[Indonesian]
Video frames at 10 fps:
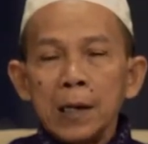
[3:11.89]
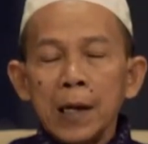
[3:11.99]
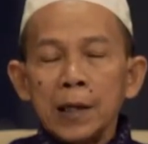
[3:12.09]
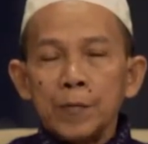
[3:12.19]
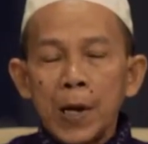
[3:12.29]

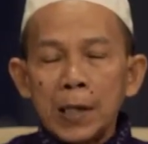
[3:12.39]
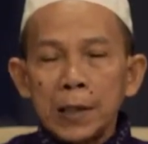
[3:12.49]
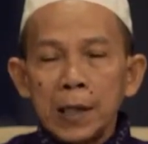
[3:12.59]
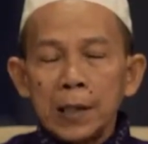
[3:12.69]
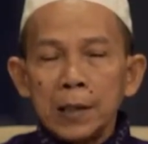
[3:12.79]
lahir
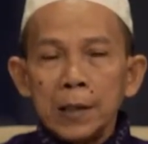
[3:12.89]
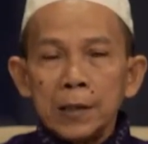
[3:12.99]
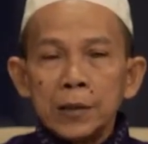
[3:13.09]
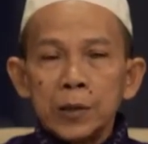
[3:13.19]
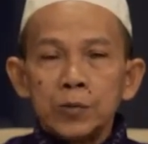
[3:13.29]
batin
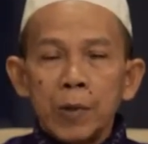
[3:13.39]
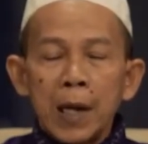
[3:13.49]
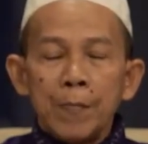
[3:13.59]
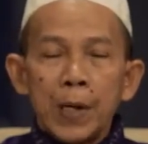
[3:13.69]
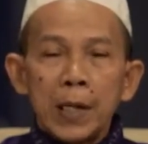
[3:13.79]

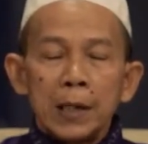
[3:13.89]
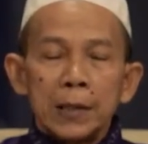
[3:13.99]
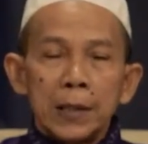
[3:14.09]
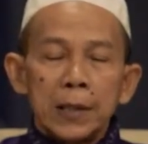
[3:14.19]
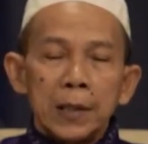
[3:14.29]
sesuai apa yang
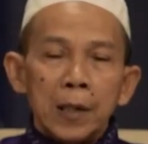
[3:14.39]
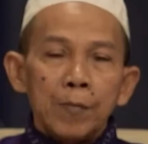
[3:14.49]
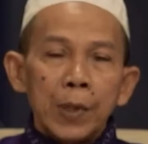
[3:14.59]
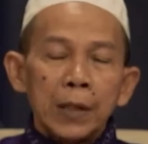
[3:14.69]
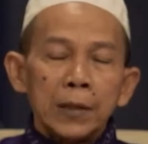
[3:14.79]

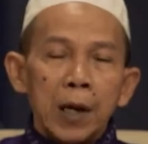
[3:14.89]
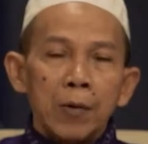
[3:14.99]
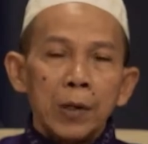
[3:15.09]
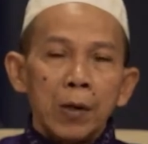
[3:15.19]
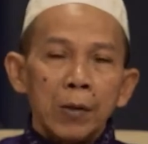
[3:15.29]
diperintah
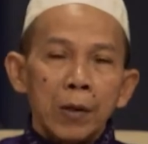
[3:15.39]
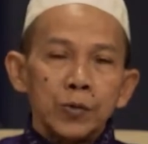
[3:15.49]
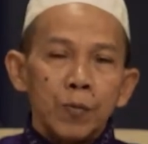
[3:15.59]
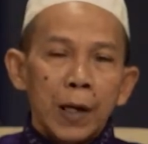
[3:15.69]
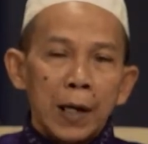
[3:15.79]
oleh Allah
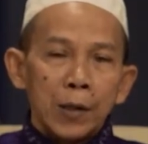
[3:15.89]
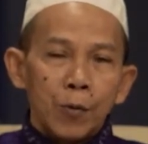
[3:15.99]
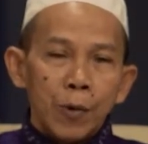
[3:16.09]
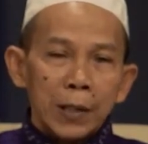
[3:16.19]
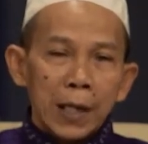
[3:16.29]

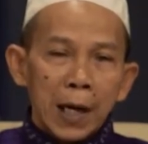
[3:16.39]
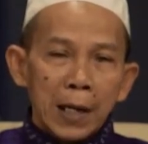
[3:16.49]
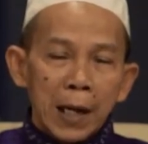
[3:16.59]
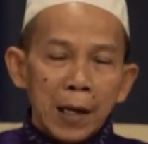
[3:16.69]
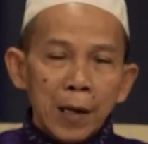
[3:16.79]
Subhanahu wa
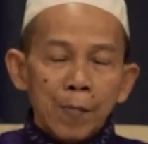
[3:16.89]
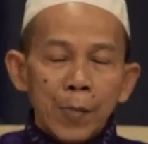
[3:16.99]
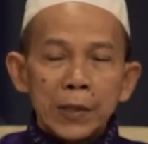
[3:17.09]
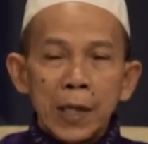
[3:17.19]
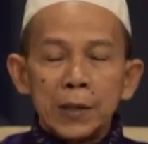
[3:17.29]
taala.
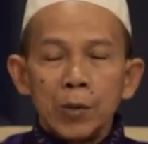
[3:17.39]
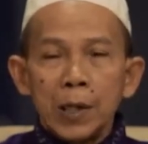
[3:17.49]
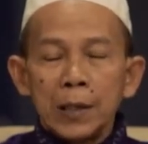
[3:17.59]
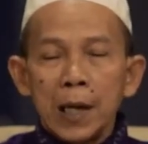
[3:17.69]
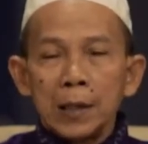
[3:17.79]
Menjadi
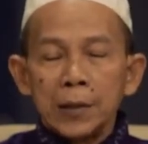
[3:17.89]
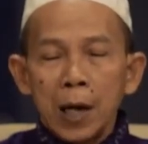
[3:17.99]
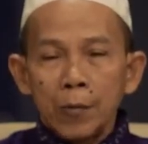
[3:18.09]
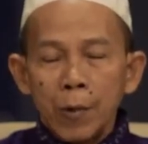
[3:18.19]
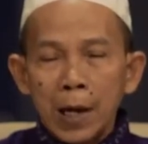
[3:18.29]
orang yang
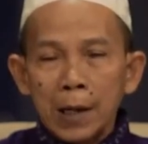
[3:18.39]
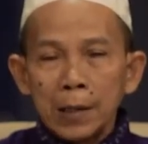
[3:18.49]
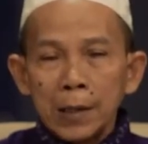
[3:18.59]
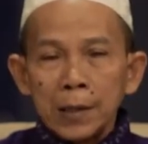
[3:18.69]
takwa.